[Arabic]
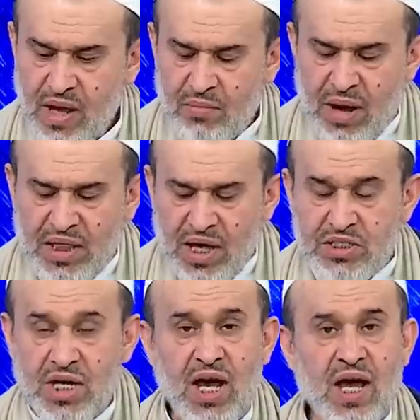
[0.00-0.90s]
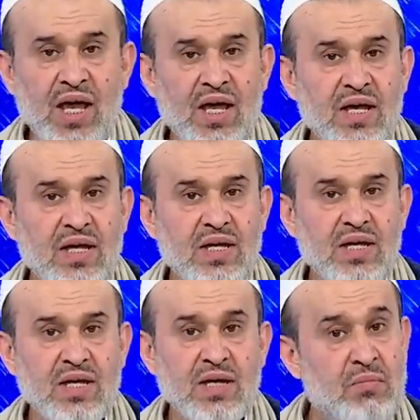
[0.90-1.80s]
ماذا جاء
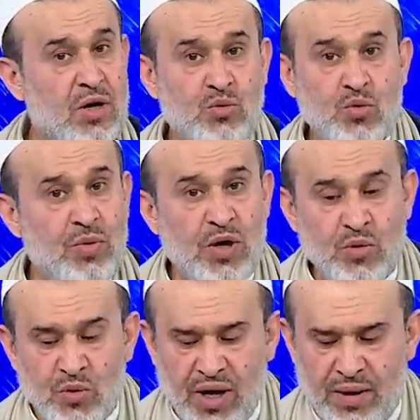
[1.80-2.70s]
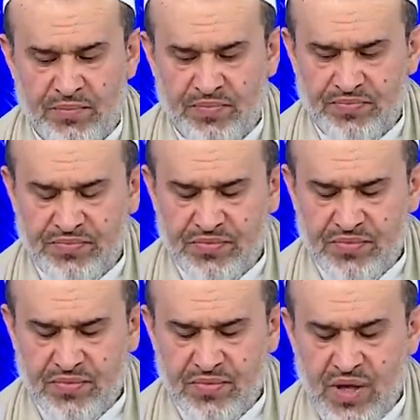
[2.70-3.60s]
مكتوبا هنا
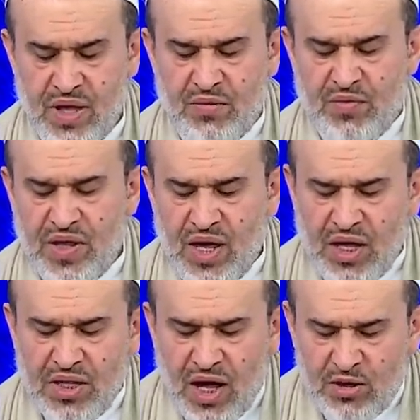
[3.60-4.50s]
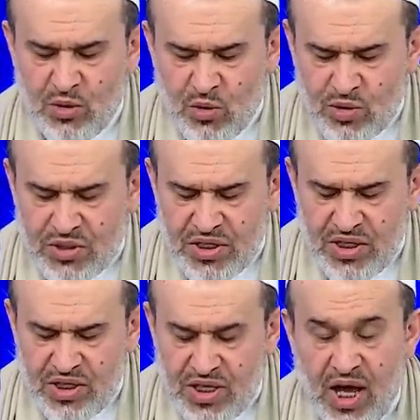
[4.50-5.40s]
في إحدى
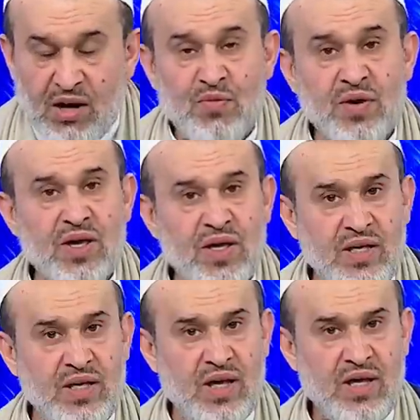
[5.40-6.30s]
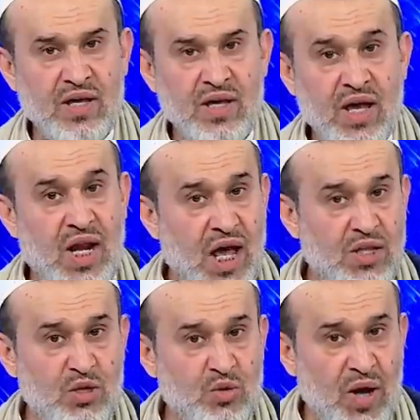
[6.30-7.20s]
دروسه الفقهية
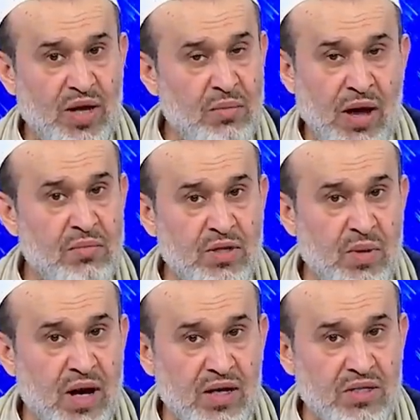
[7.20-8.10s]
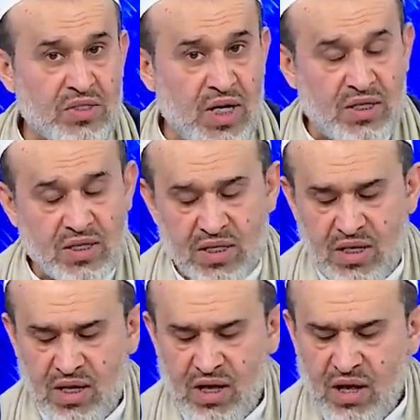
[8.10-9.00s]
الحديث عن محمد باقر الصدر
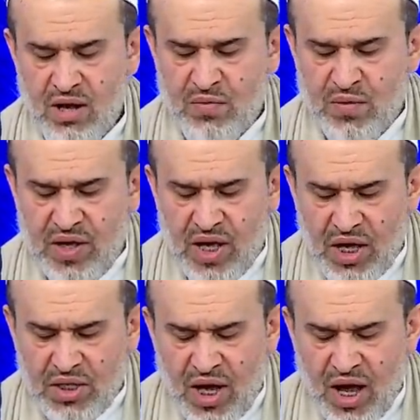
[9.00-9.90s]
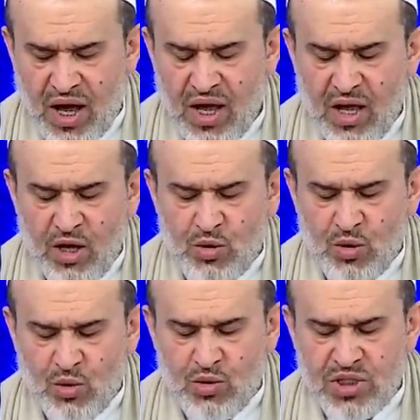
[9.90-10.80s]
في إحدى
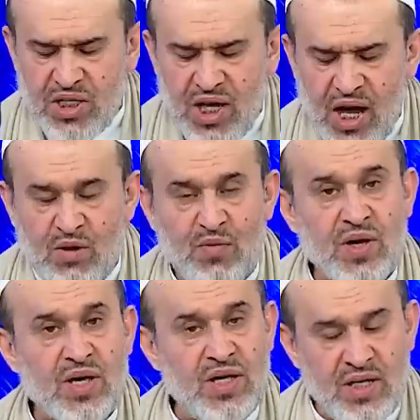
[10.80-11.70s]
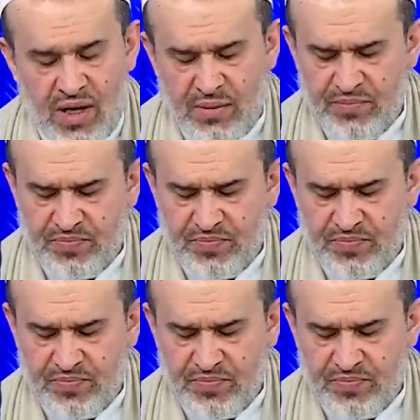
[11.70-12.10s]
دروسه الفقهية